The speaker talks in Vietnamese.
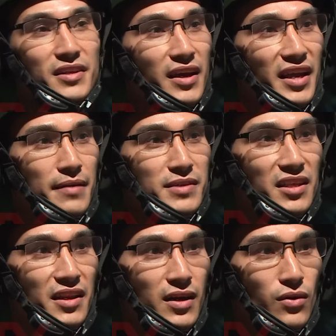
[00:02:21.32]
thấy anh em ra
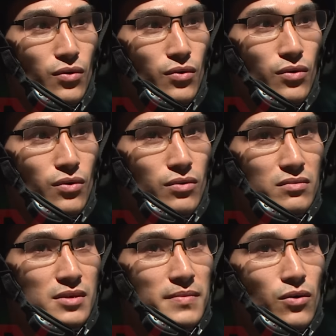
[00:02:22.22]
tín hiệu
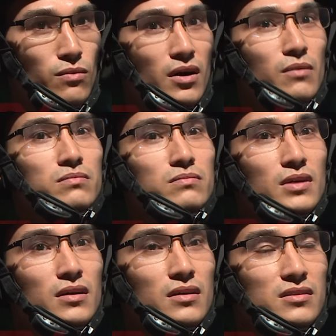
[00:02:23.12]
nhưng mà cũng không
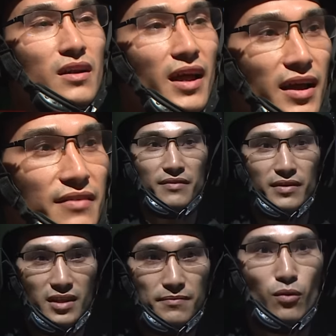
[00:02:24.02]
uh, dừng lại và
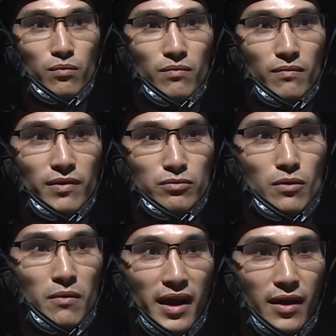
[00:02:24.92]
vẫn tiếp tục phóng
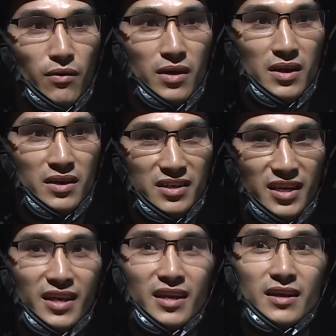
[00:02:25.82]
tốc độ cao
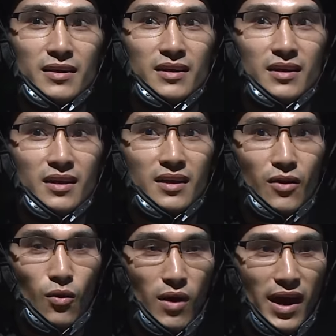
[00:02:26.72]
khi ờ,
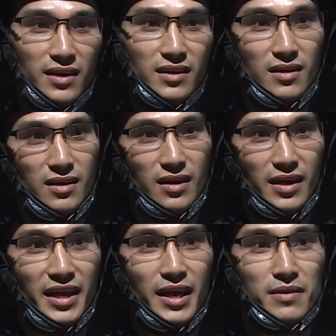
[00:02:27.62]
qua được
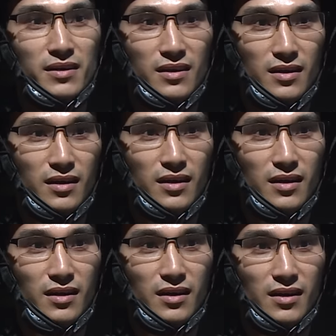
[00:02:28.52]
anh em lực lượng
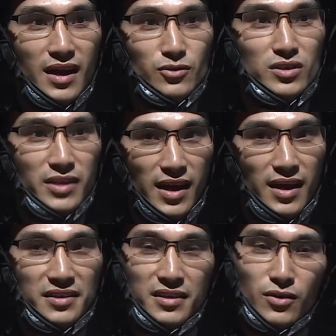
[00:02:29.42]
đang tuần tra
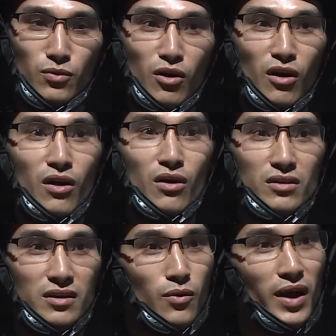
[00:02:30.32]
thì cũng có có
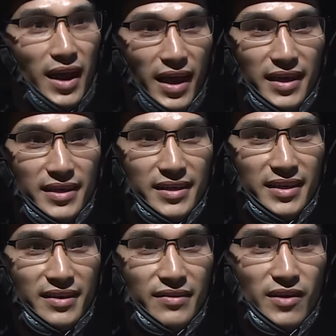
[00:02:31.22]
thể quay lại
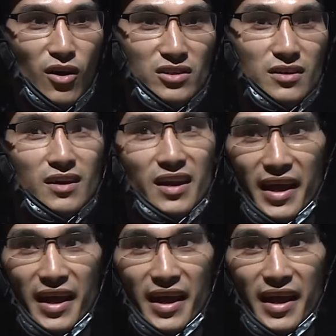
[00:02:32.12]
và có những lời